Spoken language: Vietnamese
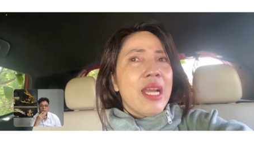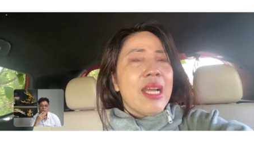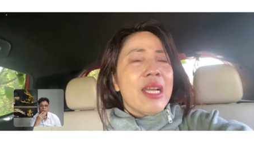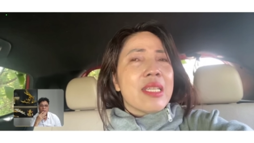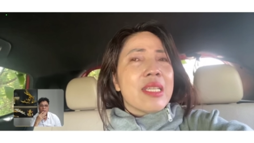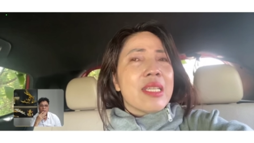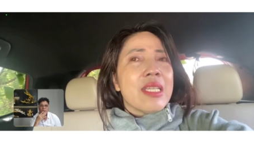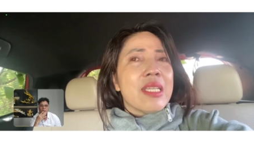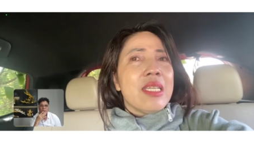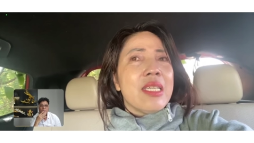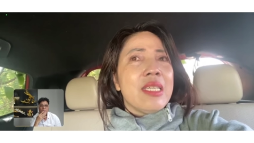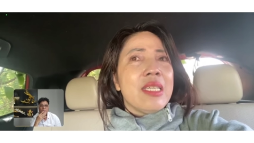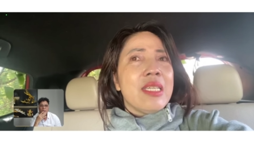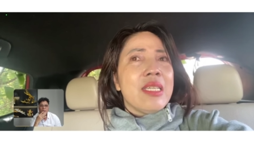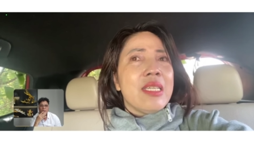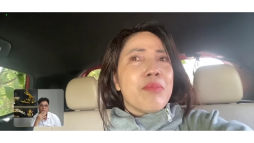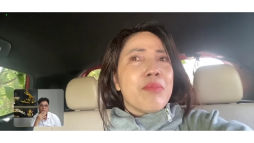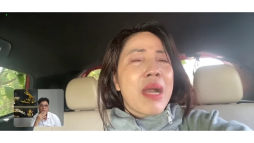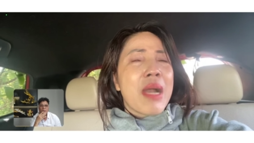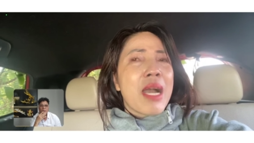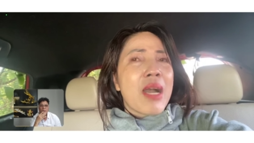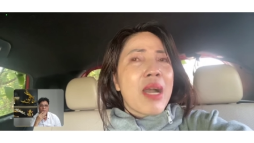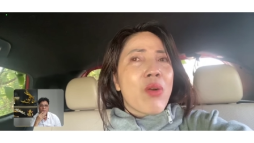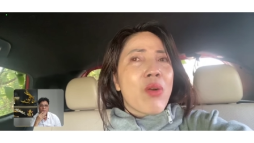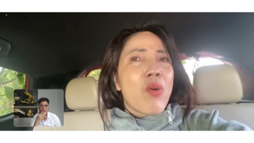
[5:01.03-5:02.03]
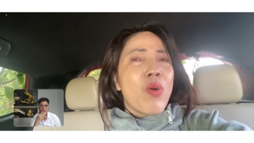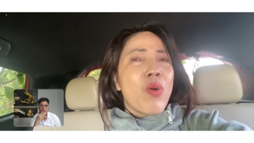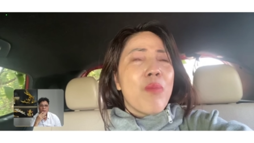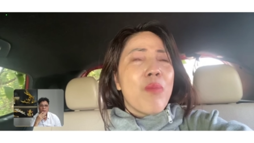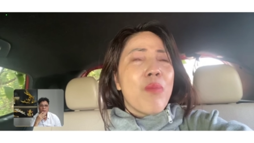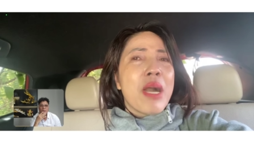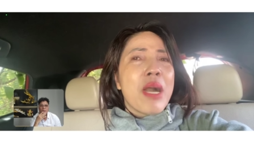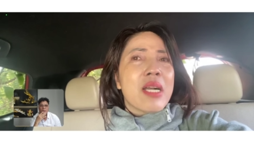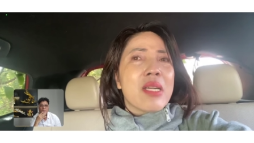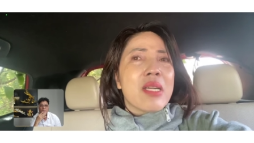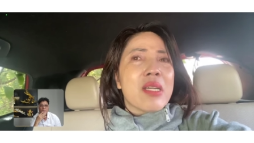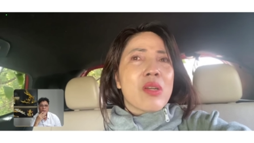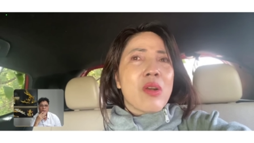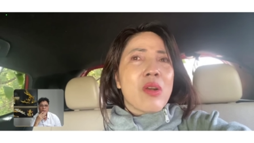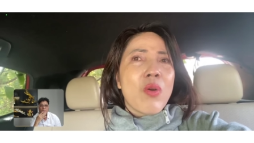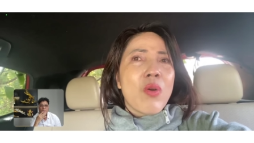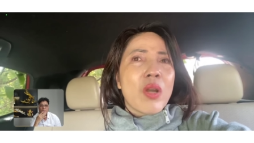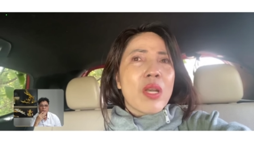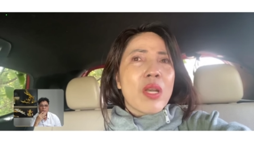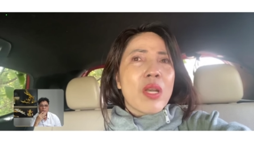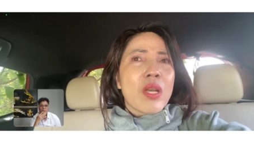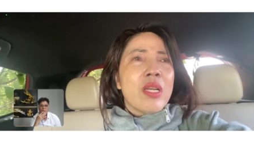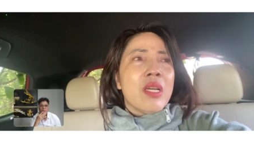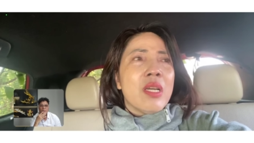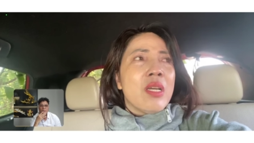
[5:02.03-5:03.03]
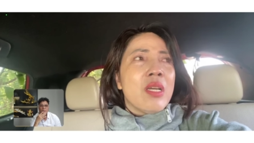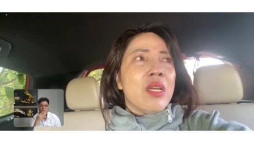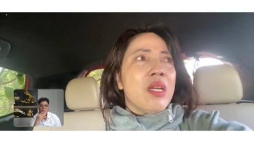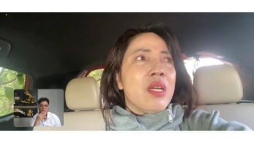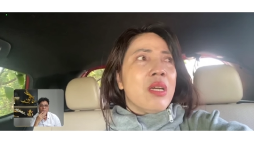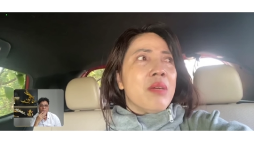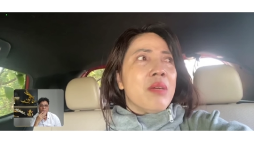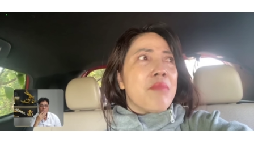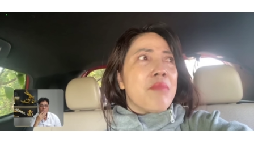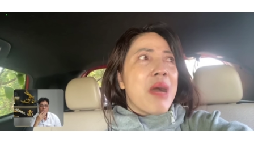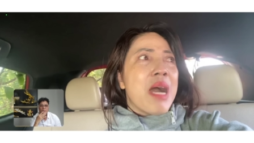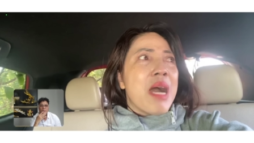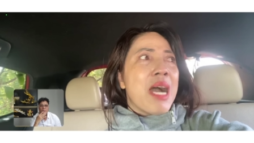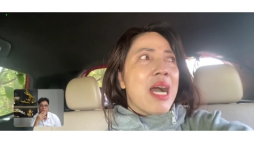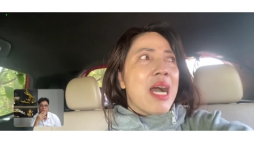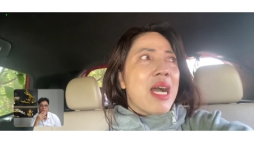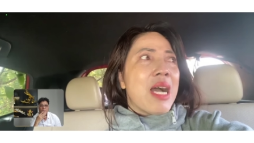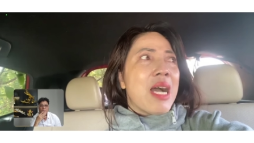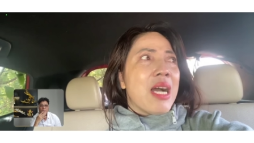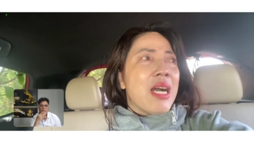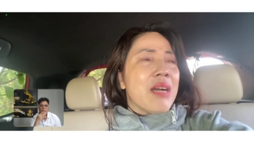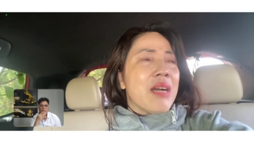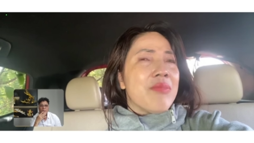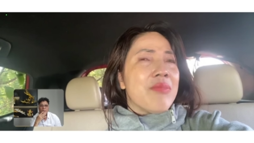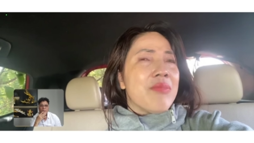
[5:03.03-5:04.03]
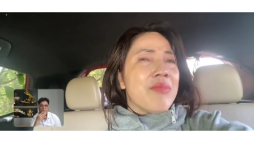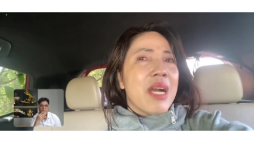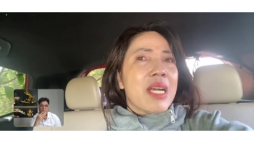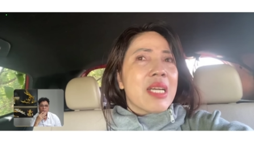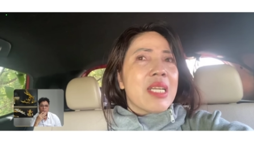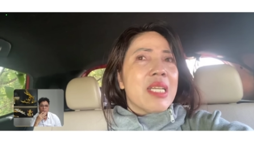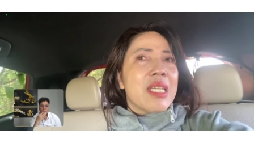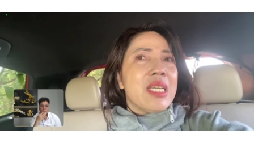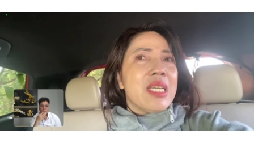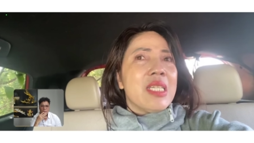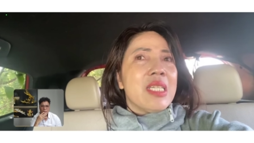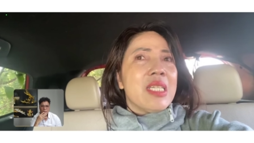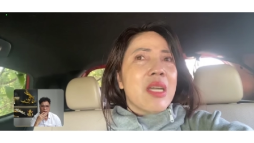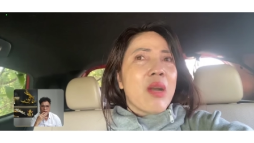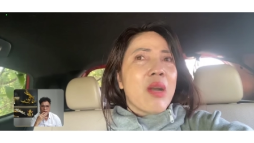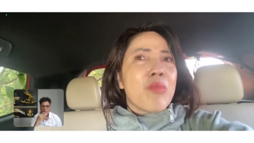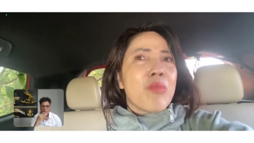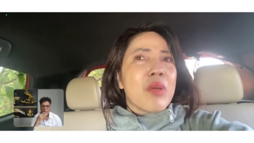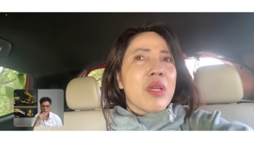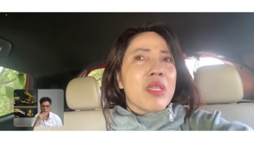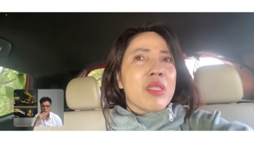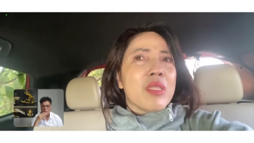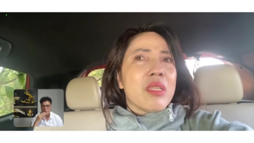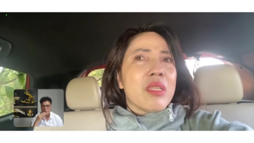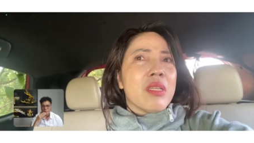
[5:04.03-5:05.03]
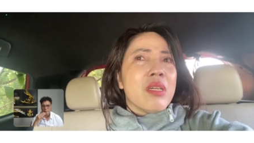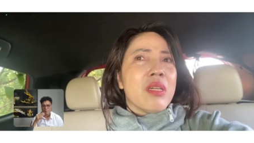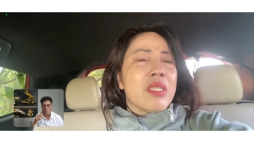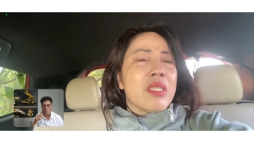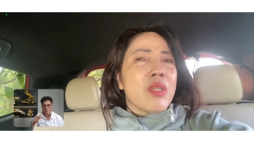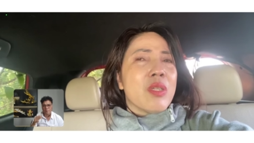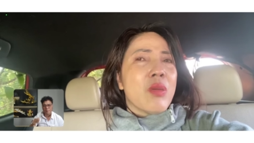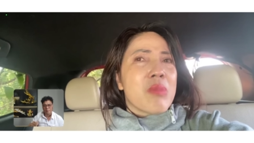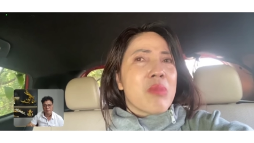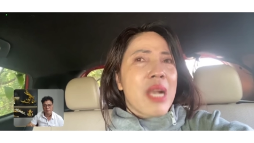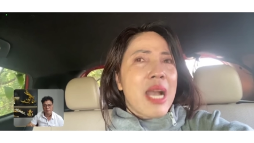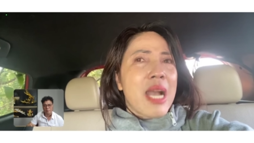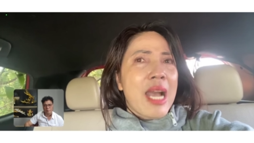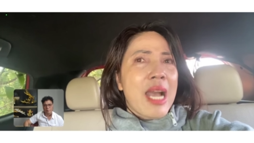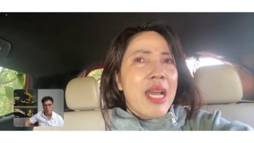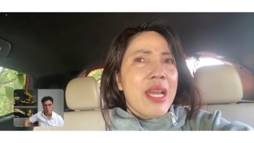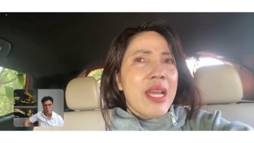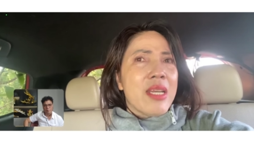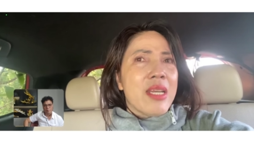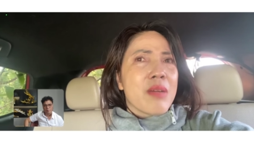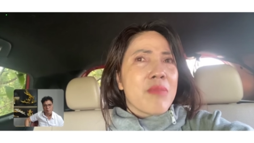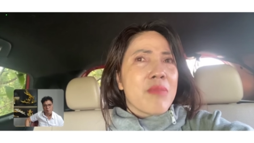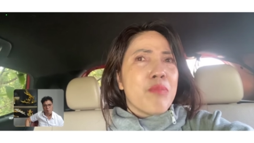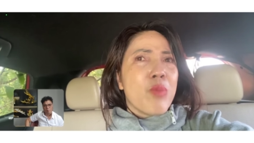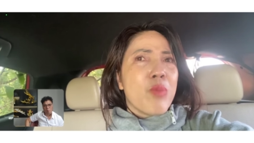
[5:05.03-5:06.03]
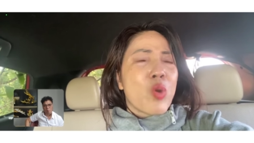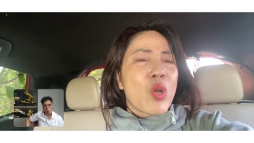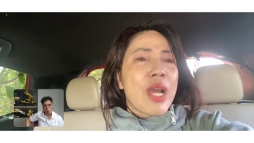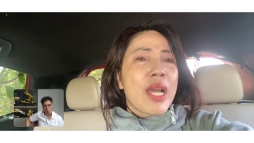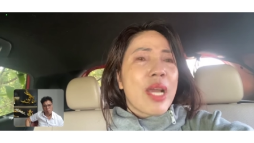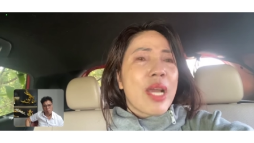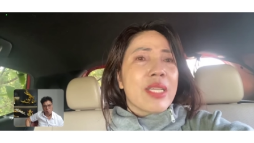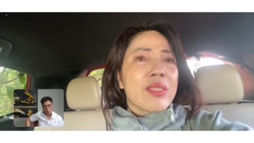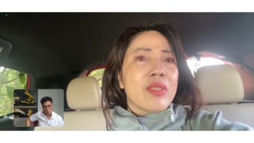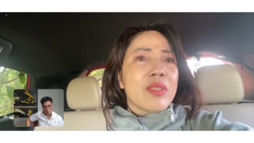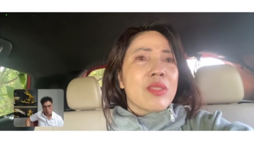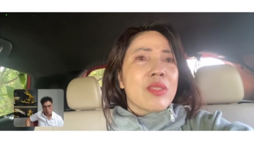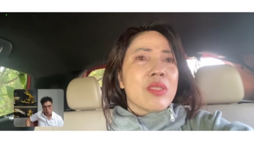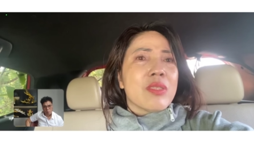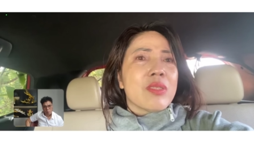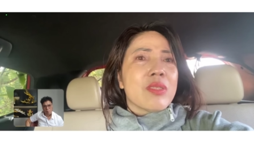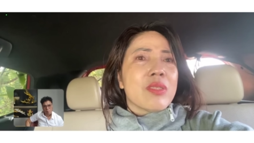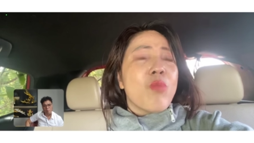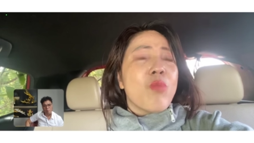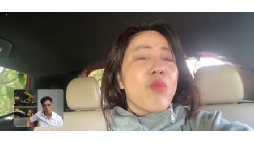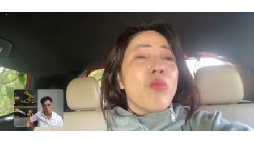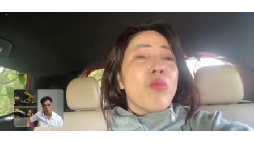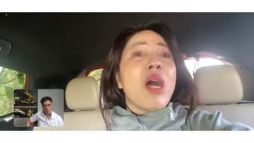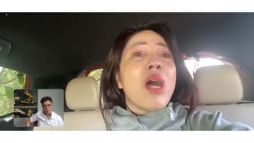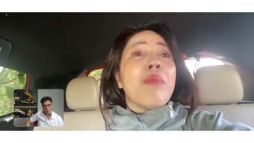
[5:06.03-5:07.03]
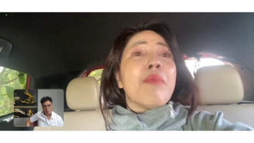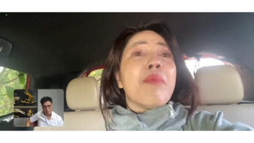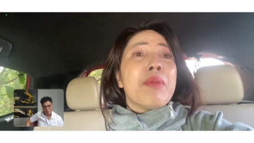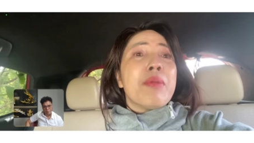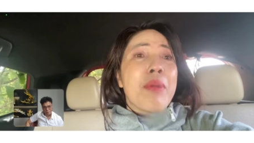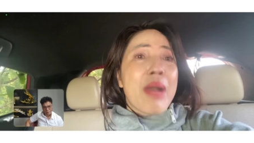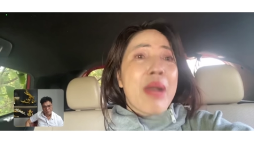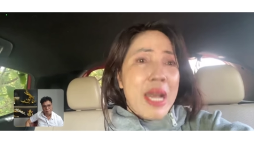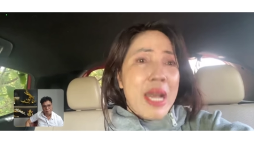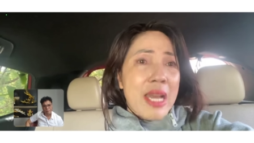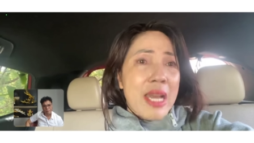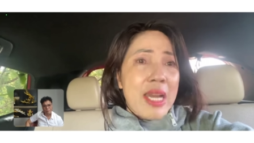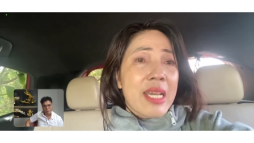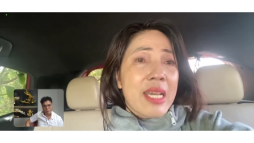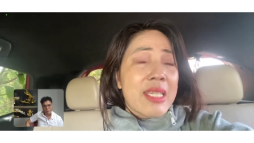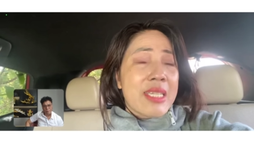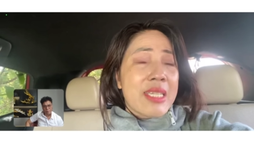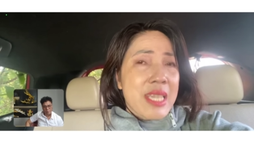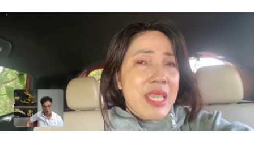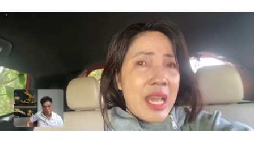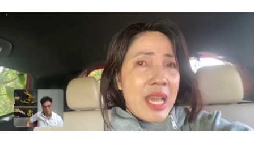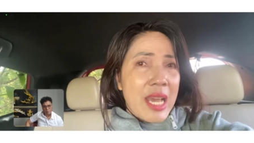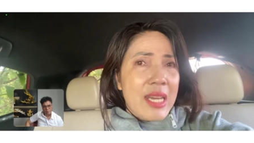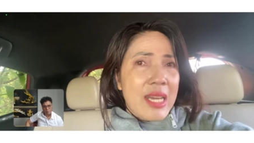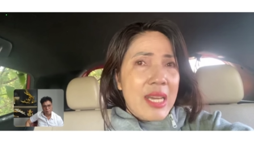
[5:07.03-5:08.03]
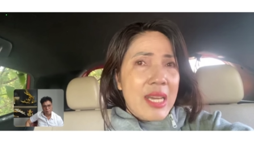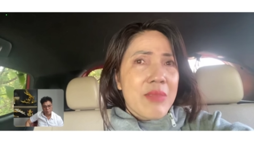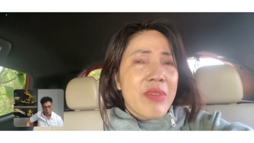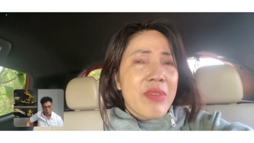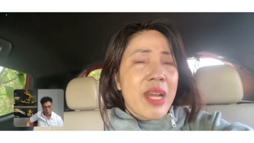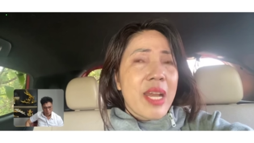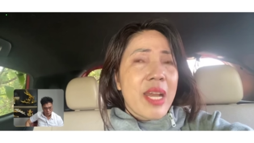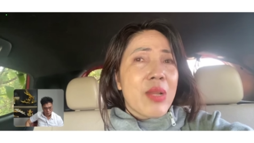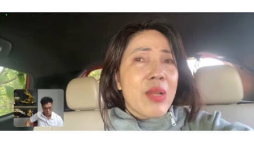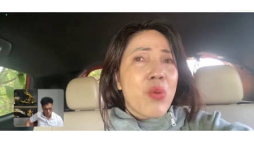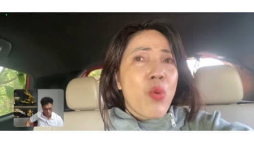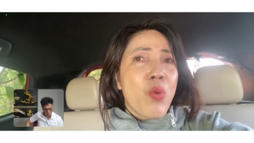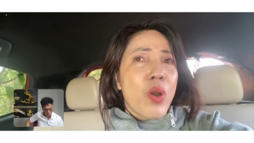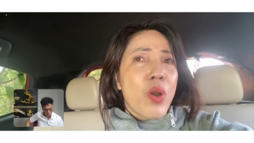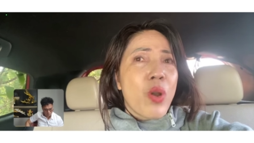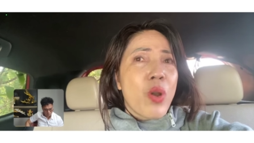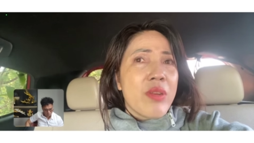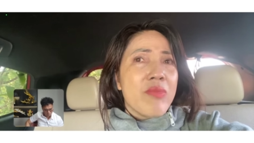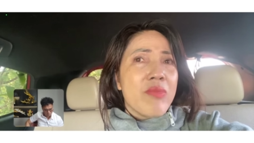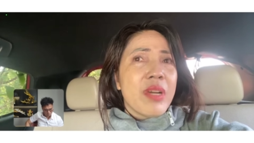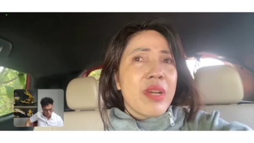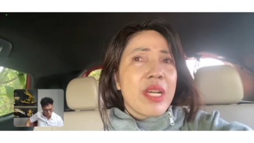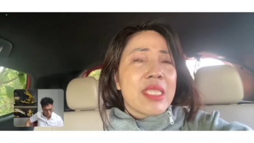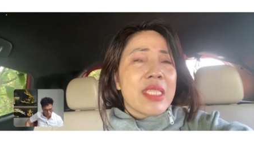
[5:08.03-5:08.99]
ấy, thì bà có ba người con bà vang đi lấy chồng là đời chồng cả được một anh cũng ở với bà là anh gián và anh huấn ừ.